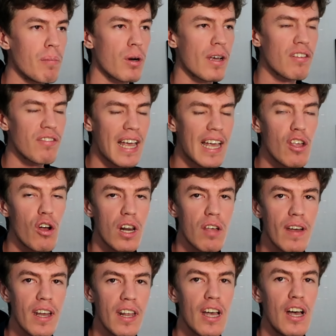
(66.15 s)
porque este año
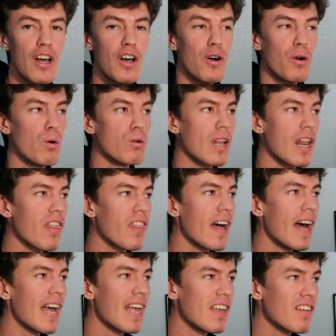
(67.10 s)
River
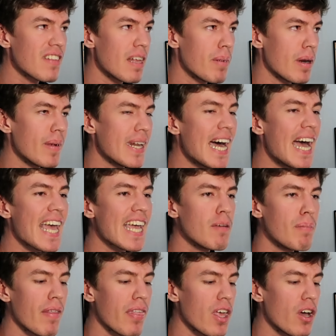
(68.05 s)
utiliza esta primera
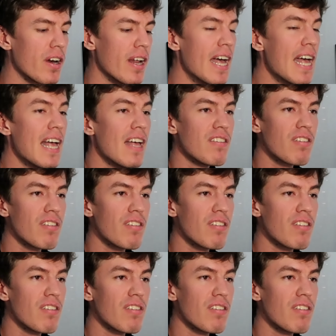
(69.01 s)
equipación.